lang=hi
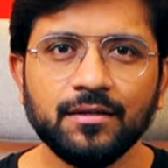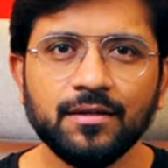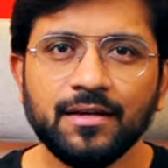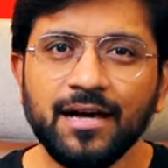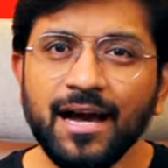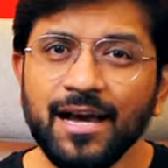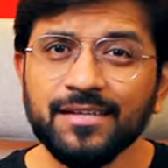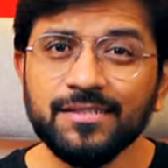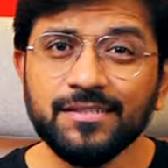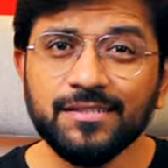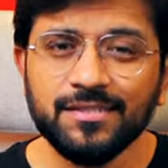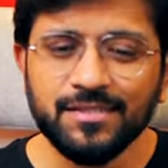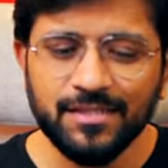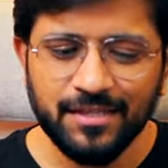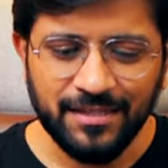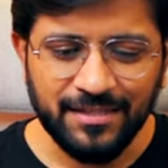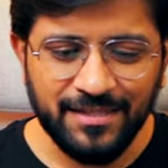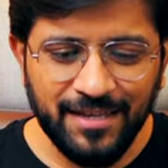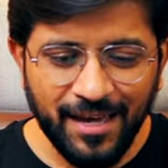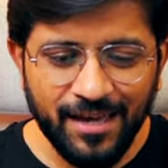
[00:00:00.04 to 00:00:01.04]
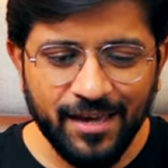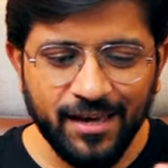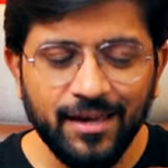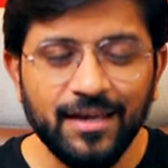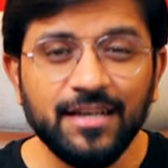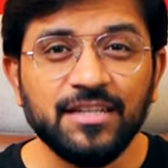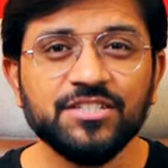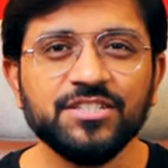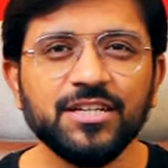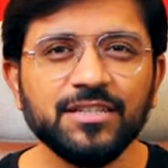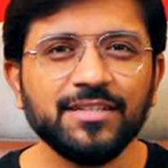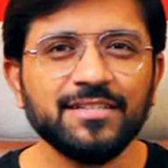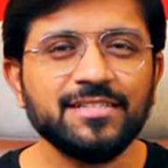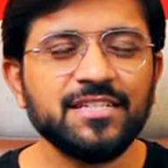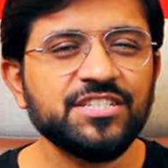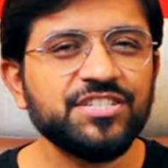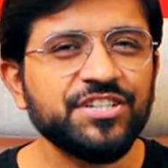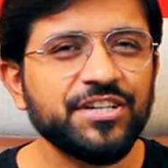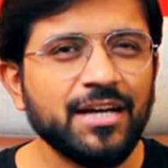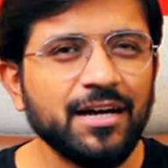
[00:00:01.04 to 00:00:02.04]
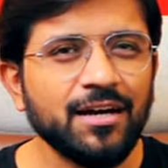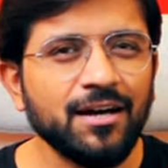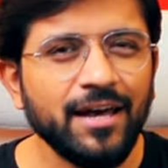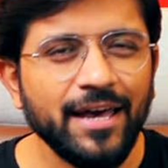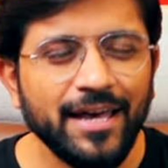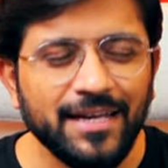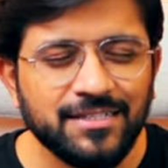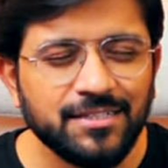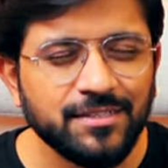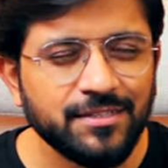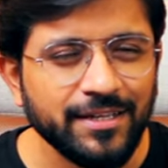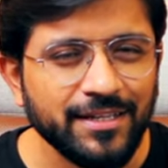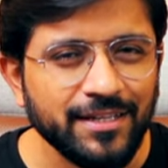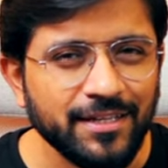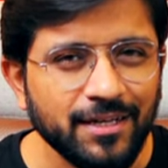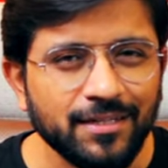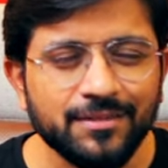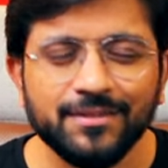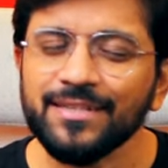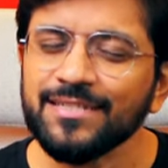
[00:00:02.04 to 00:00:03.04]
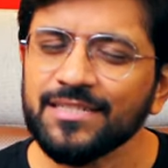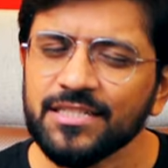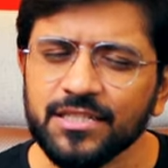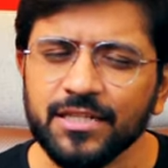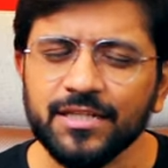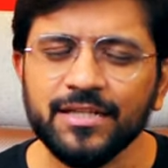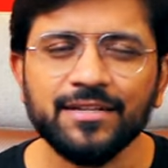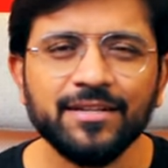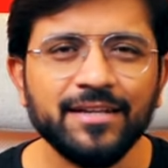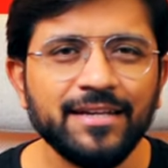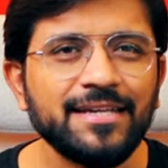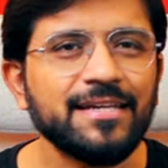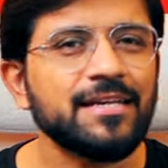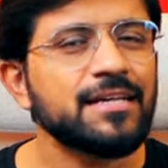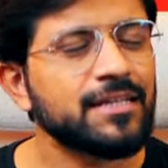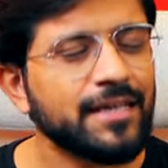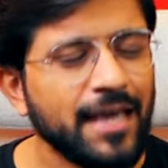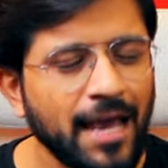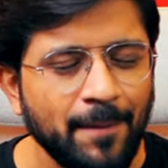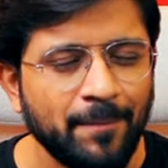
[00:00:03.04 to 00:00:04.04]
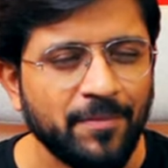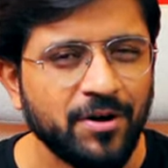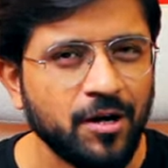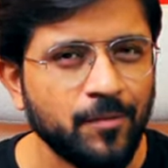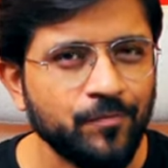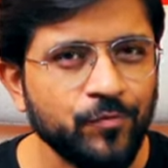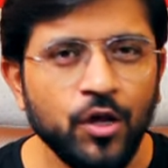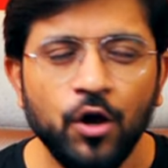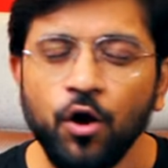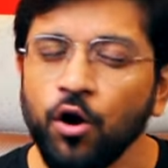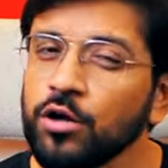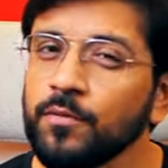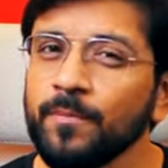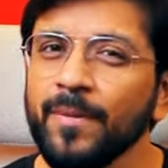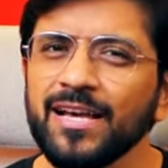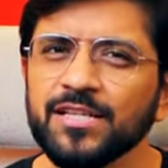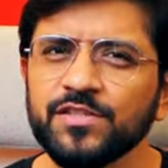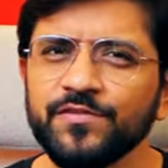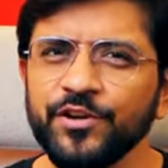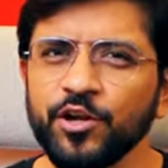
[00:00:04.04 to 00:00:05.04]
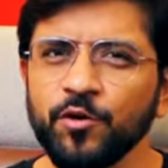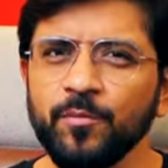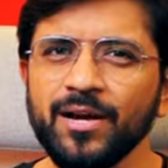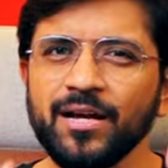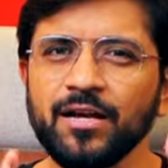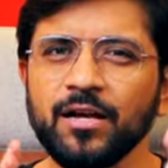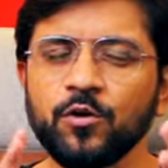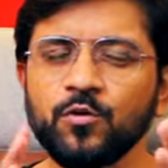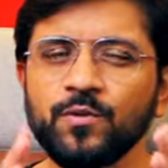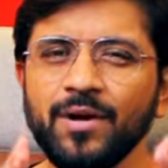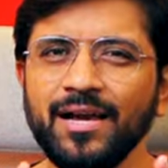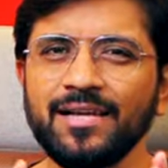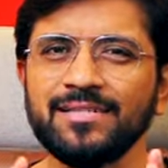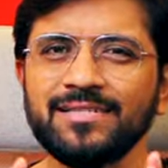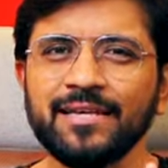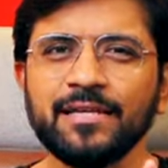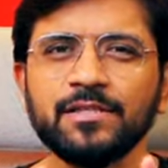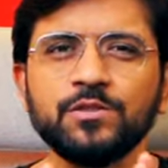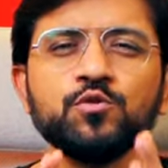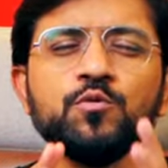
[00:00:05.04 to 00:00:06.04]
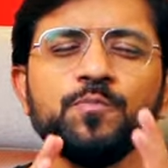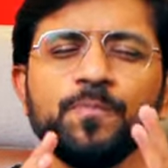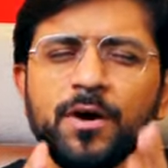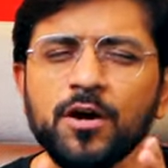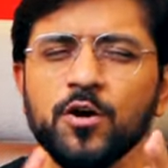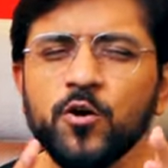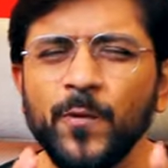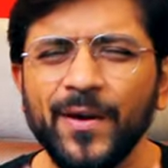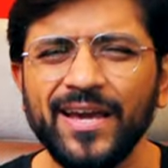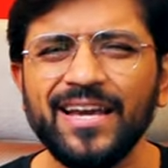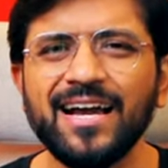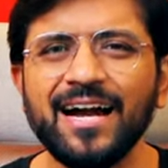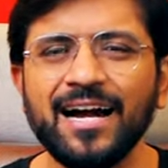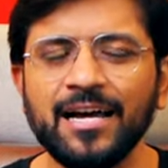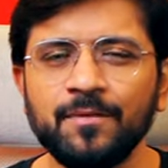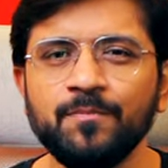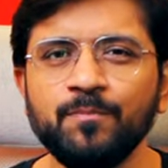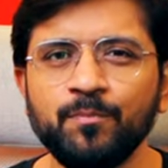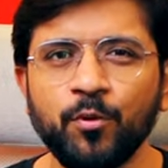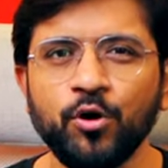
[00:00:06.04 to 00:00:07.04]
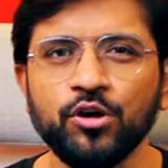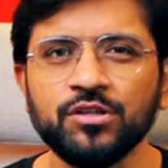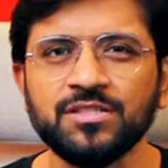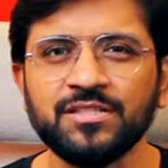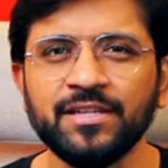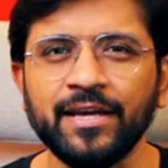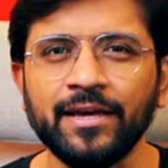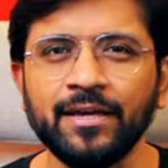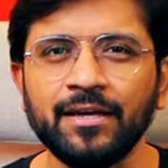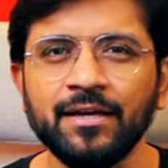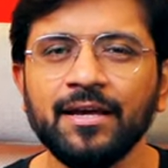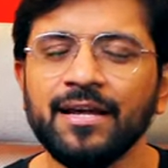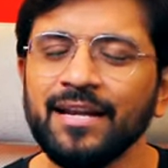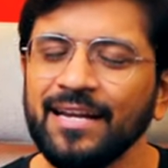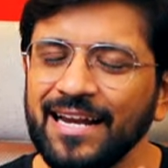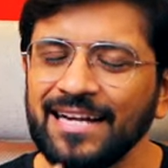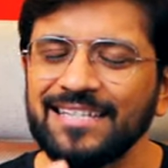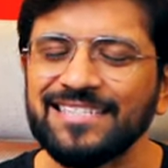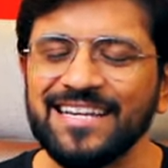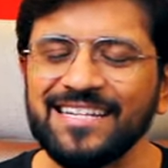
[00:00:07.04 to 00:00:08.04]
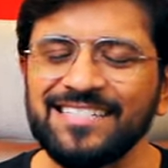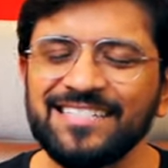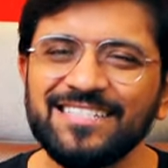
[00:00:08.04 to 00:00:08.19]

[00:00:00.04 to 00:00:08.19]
गाइस ये है इंस्टा 360 का X3 और 360 डिग्री कैमरा और मैं इस वीडियो में करूंगा इसकी सुपर क्विक अनबॉक्सिंग लेट्स गेट